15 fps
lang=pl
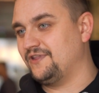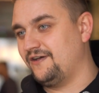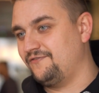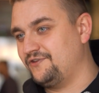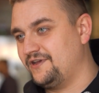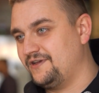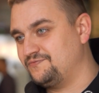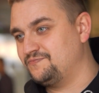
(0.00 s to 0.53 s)

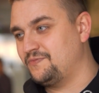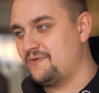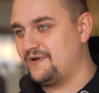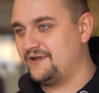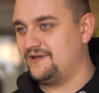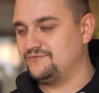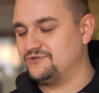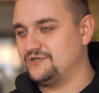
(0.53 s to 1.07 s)
dawniej
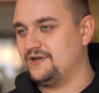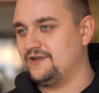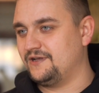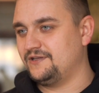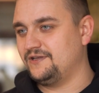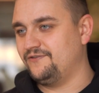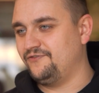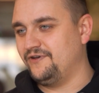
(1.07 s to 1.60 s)
pomagałem przy
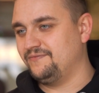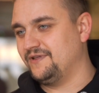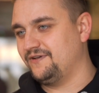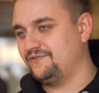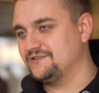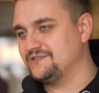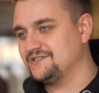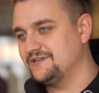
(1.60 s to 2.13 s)
galach IFM,
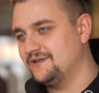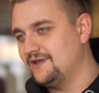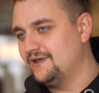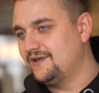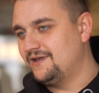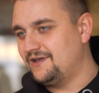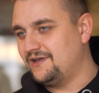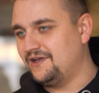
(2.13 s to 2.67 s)
tak więc
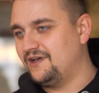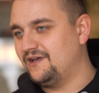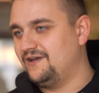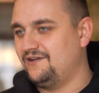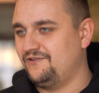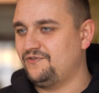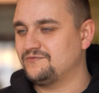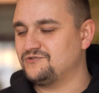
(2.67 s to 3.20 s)

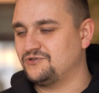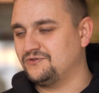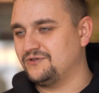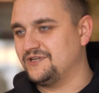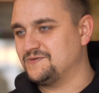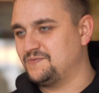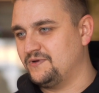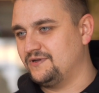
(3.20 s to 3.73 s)
e, wiem, że
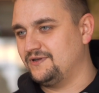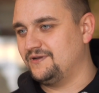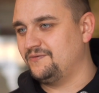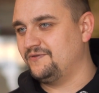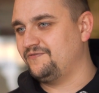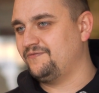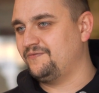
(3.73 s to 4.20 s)
to jest pe,